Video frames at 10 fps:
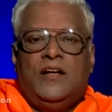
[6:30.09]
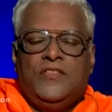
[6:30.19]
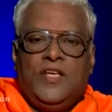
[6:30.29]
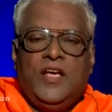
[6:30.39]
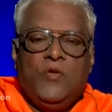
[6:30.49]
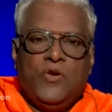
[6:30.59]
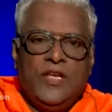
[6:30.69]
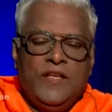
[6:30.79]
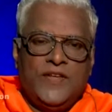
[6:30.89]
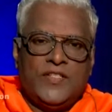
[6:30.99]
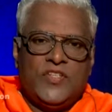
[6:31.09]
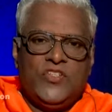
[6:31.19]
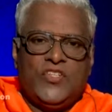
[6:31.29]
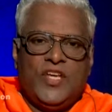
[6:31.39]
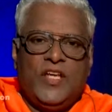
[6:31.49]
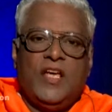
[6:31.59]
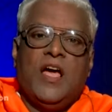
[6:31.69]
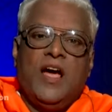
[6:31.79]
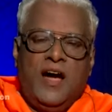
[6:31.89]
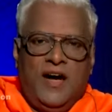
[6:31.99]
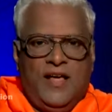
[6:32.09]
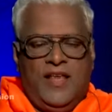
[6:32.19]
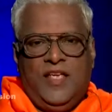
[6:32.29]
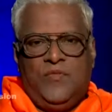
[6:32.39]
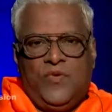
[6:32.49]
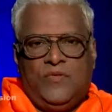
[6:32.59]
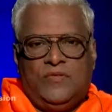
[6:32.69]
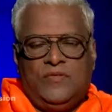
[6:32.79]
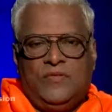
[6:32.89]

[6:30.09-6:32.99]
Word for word: ఆ దేవుడు నివసించే ఆలయము